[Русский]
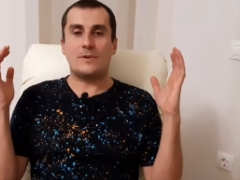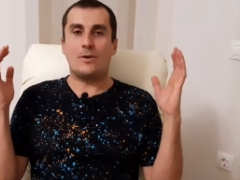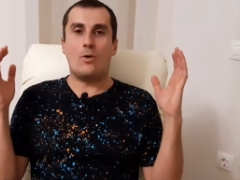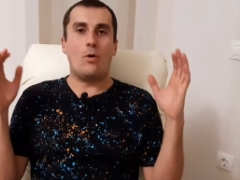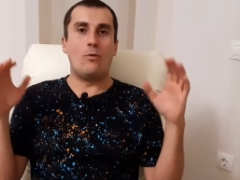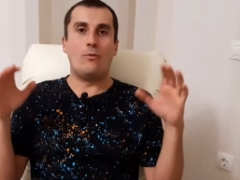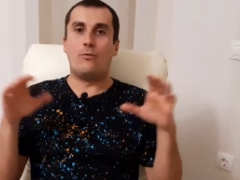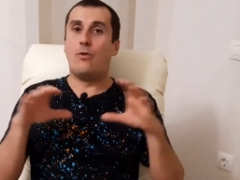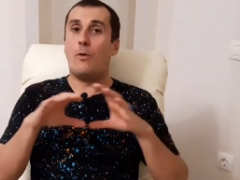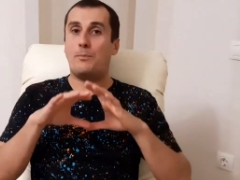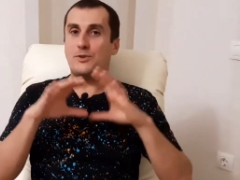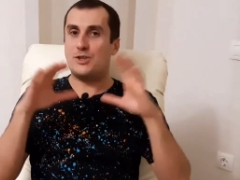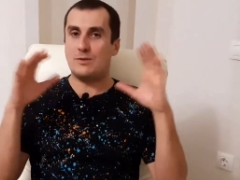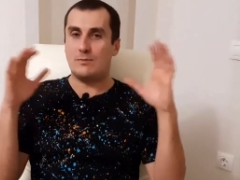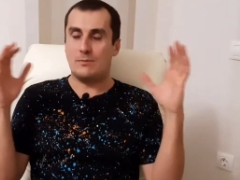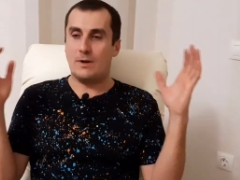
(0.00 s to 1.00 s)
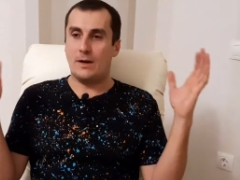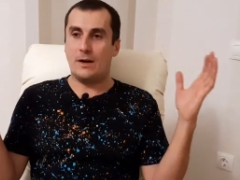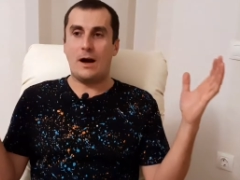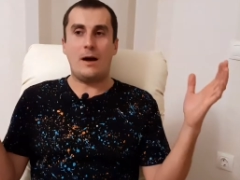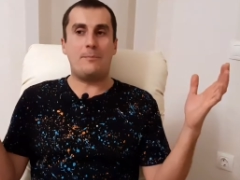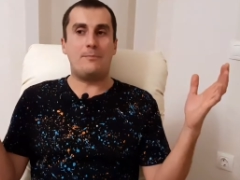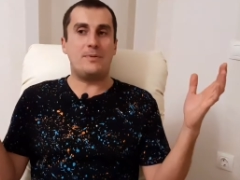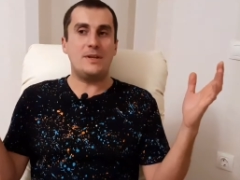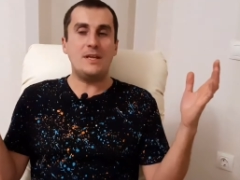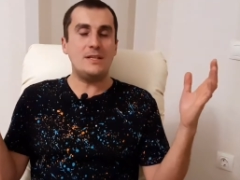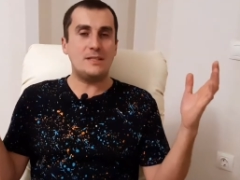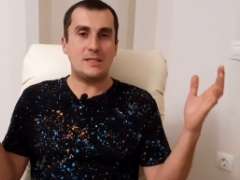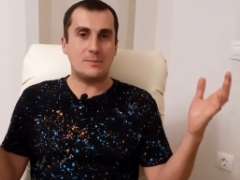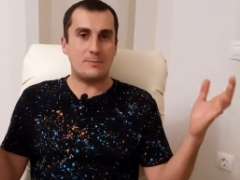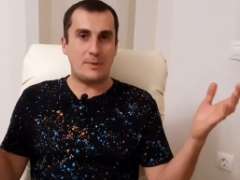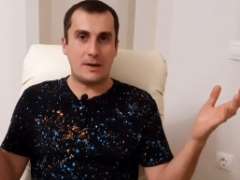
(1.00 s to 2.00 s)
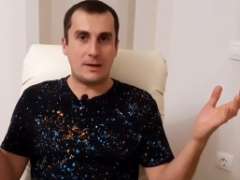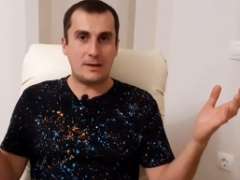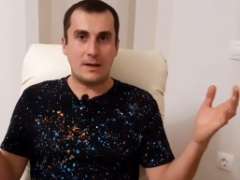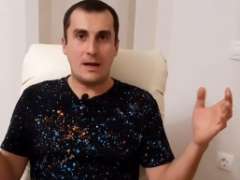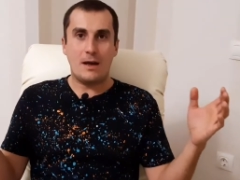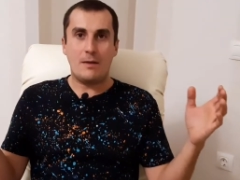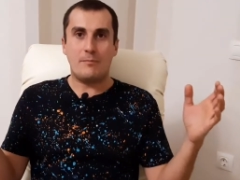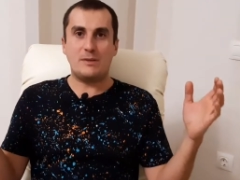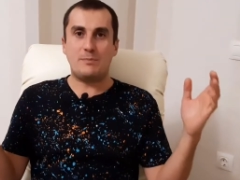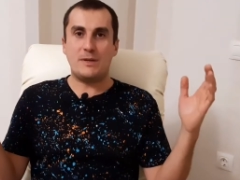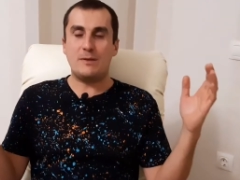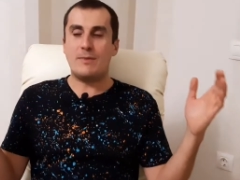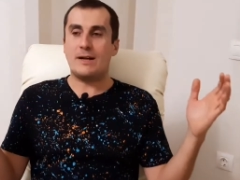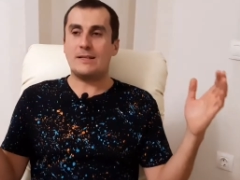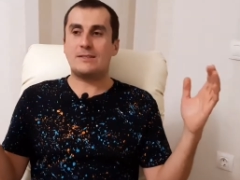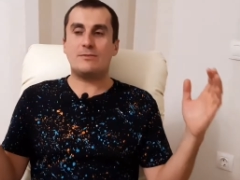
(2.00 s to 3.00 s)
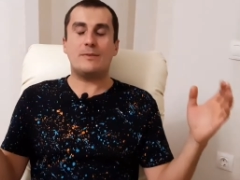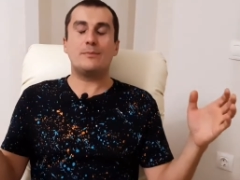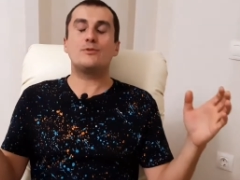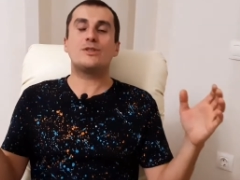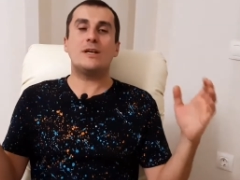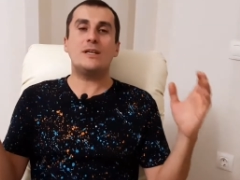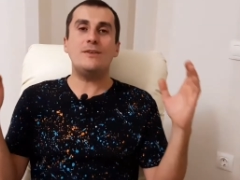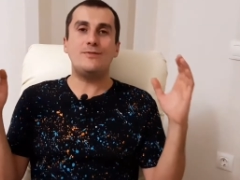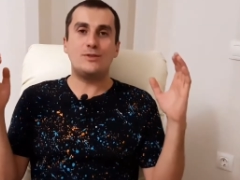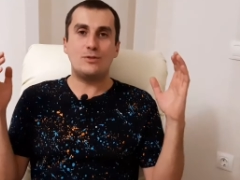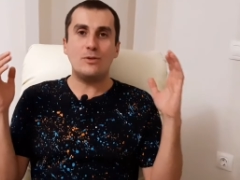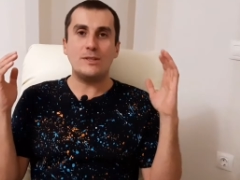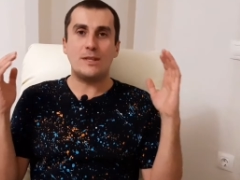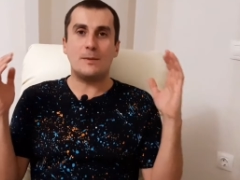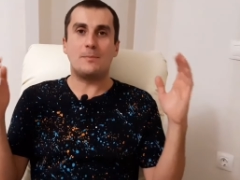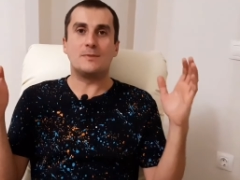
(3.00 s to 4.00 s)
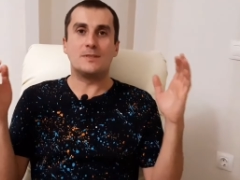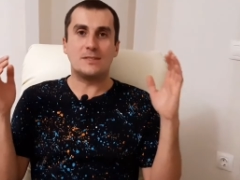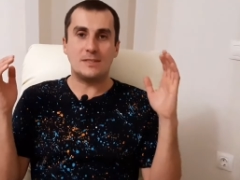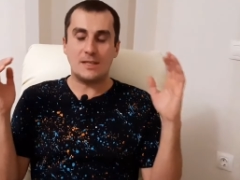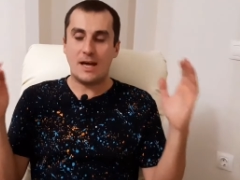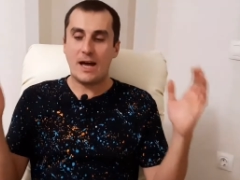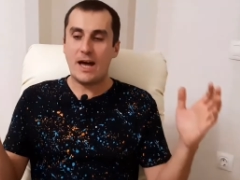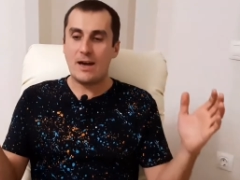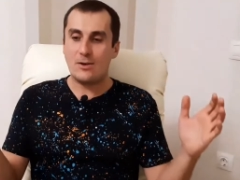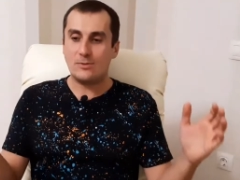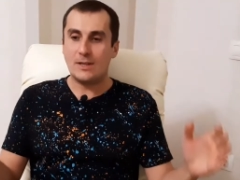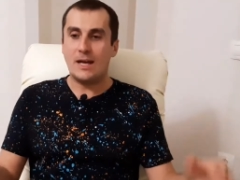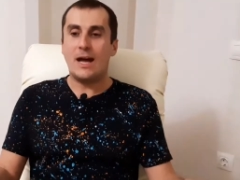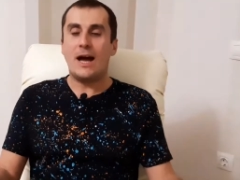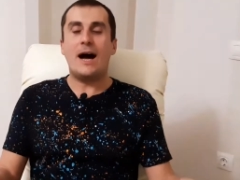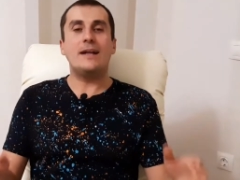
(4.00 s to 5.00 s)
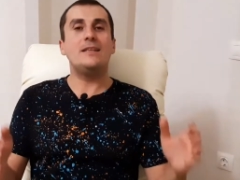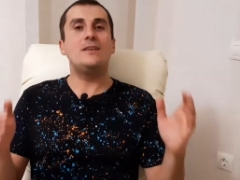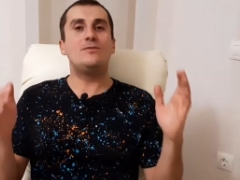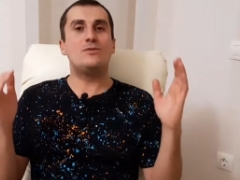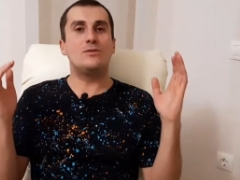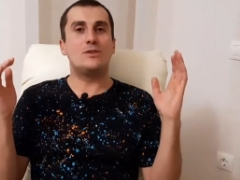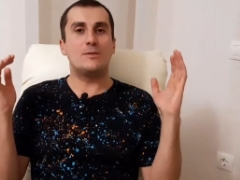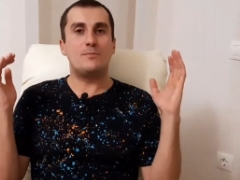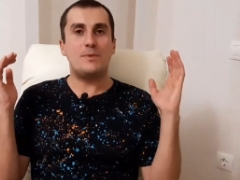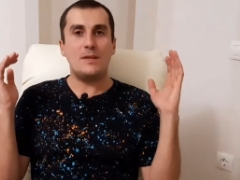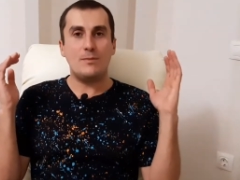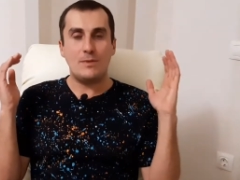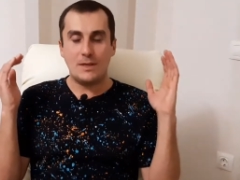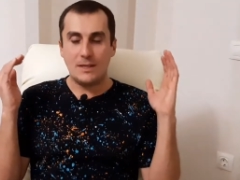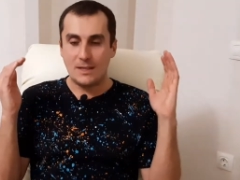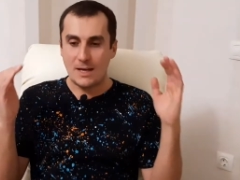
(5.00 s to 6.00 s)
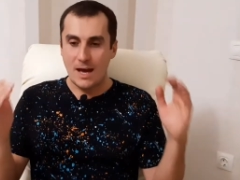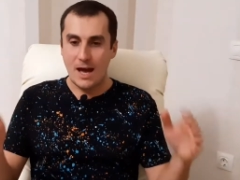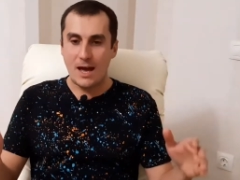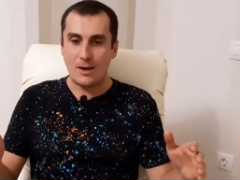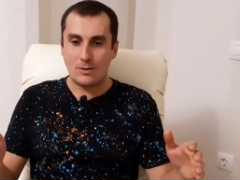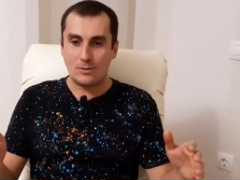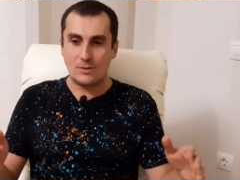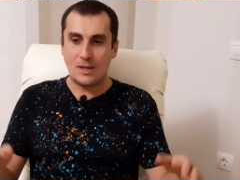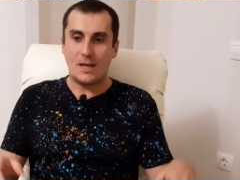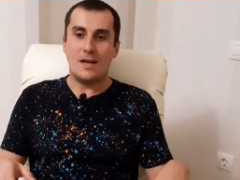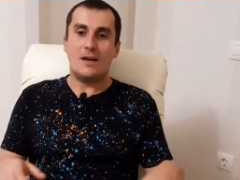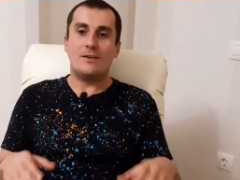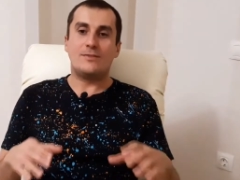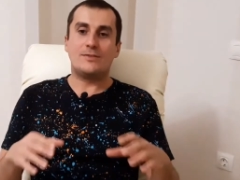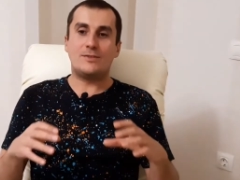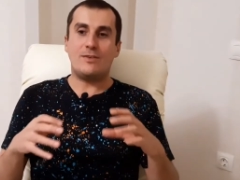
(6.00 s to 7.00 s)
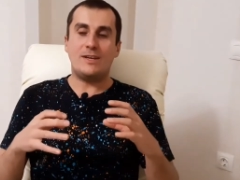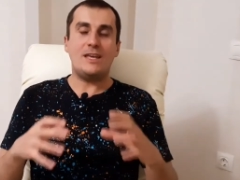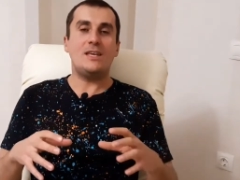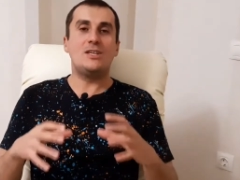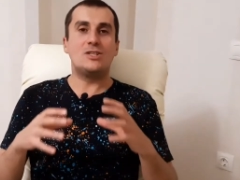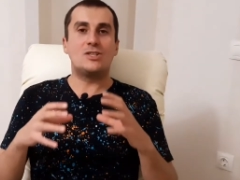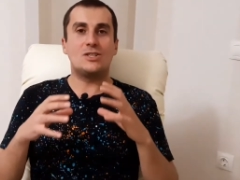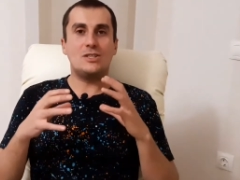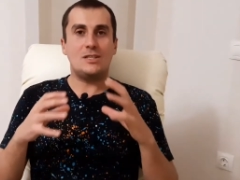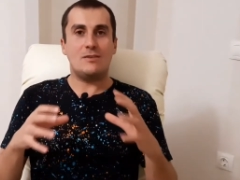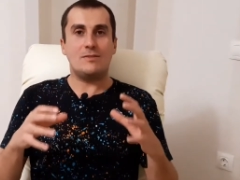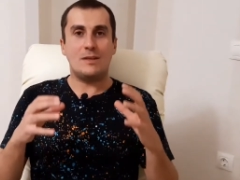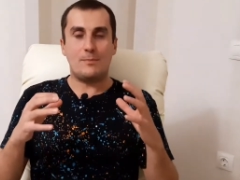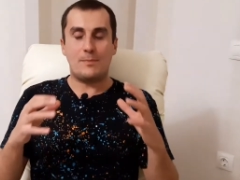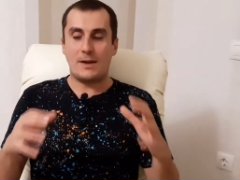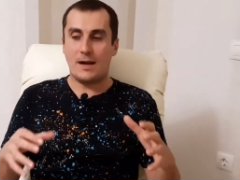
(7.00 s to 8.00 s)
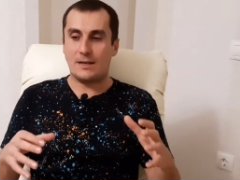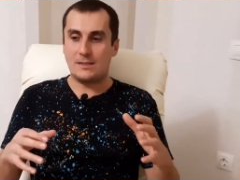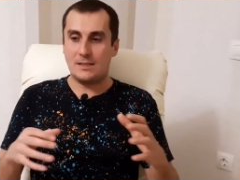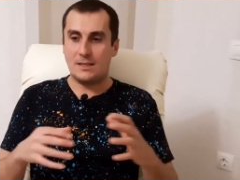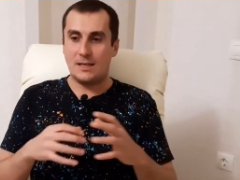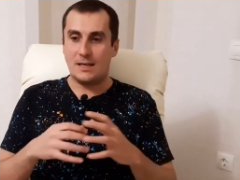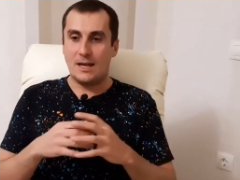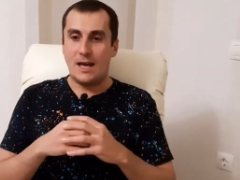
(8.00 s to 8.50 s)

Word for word: в общем о принципах предпринимательства, потому что они все это знают, они все это применяют в своей ежедневной практике.